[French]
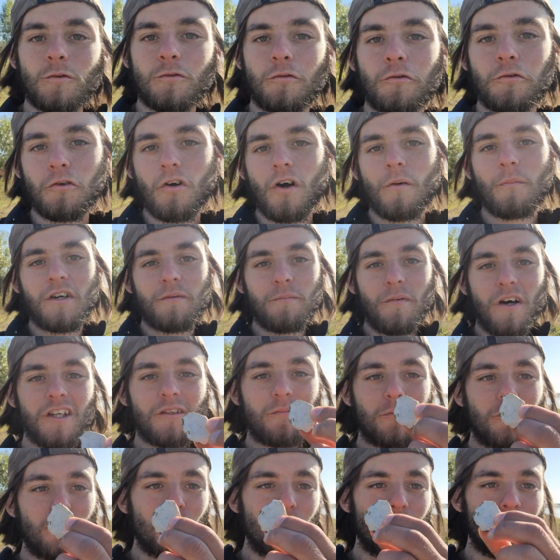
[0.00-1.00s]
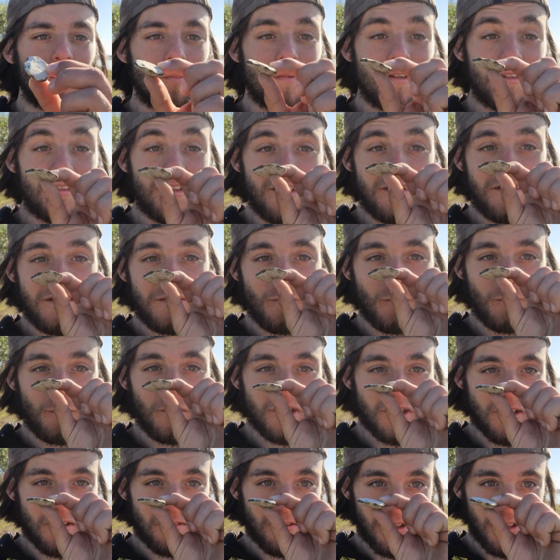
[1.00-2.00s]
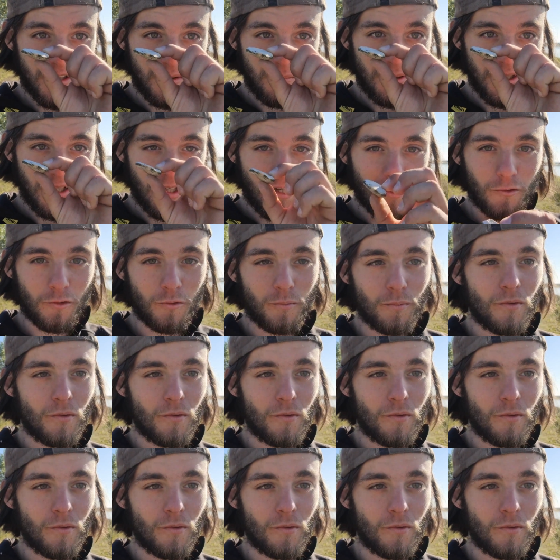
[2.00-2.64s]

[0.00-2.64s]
Bon, je vous jure, après, je m'arrête plus. Mais celle-ci, mon pote, va faire des miracles, je